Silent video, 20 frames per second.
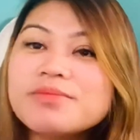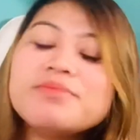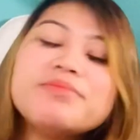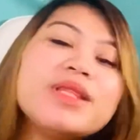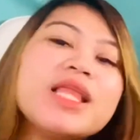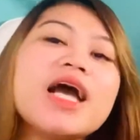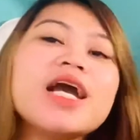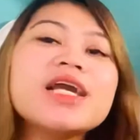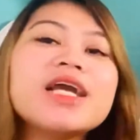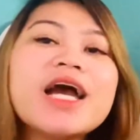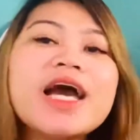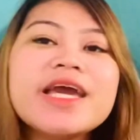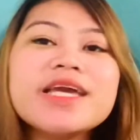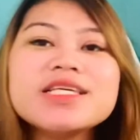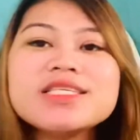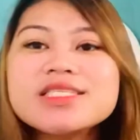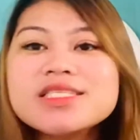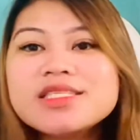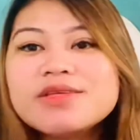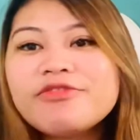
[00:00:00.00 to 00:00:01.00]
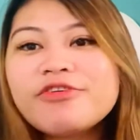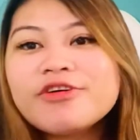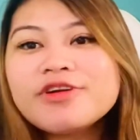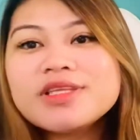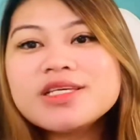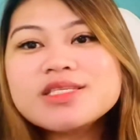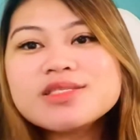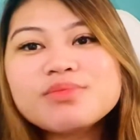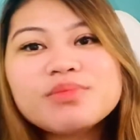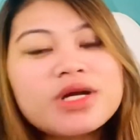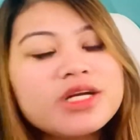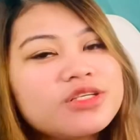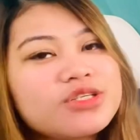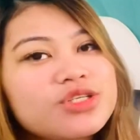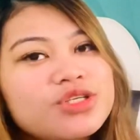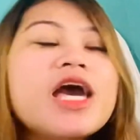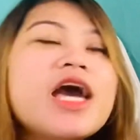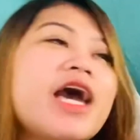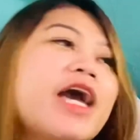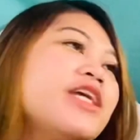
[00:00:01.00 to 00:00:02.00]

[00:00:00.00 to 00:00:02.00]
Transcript: vlog guys for this March,